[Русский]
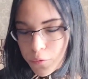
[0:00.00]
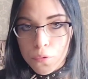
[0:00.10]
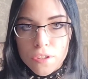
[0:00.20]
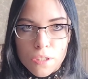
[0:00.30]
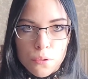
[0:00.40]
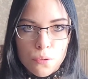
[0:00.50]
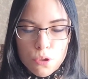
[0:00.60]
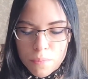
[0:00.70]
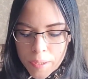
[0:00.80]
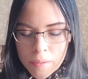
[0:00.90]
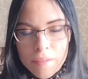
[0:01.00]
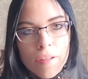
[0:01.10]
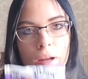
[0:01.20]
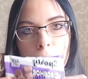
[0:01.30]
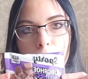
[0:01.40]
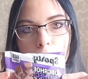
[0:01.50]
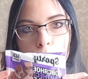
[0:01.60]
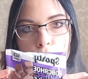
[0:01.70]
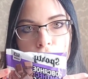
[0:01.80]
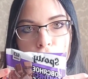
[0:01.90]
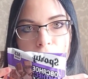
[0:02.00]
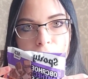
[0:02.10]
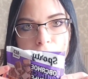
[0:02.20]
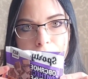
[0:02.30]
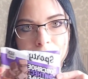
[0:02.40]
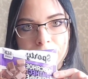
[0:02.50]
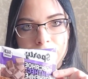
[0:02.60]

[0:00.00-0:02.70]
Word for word: вкус, который уже был, молочный шоколад.